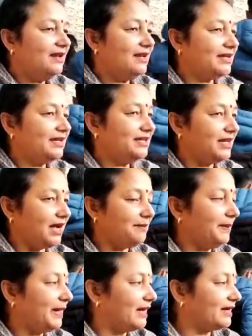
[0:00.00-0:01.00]
लेकिन यहाँ
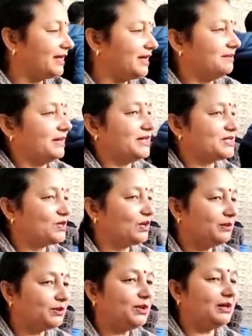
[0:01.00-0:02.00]
पे आके हमारे
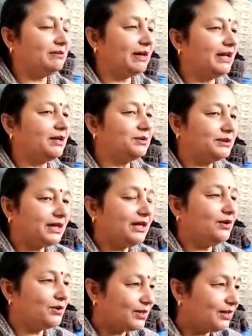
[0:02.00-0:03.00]
स्टॉल में तो हमारे खुद के
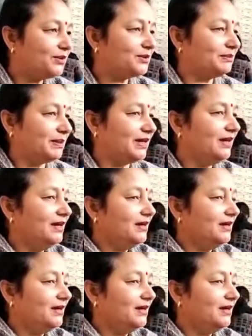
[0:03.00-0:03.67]
लोकल लोग भी